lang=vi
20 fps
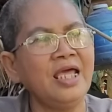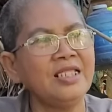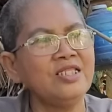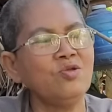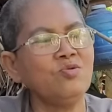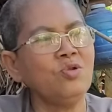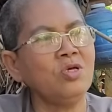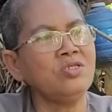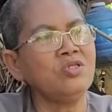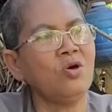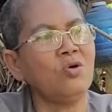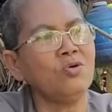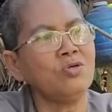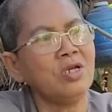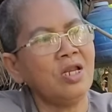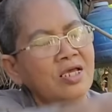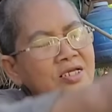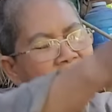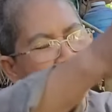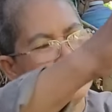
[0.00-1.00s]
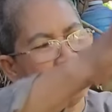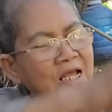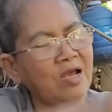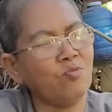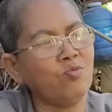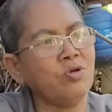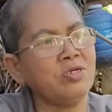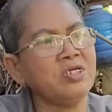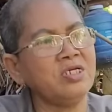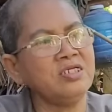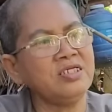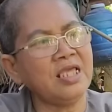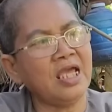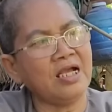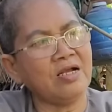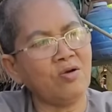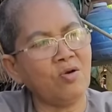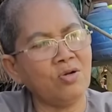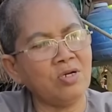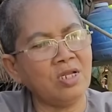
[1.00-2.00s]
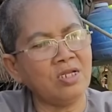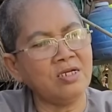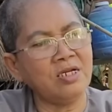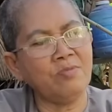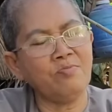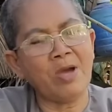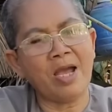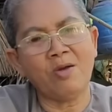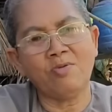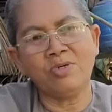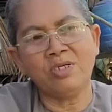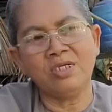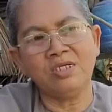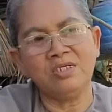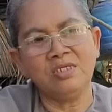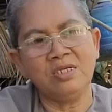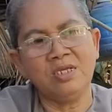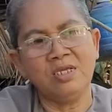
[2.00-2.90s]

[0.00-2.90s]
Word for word: tôi nói thôi lại cây nào không có kiến vàng con lại đó bao đi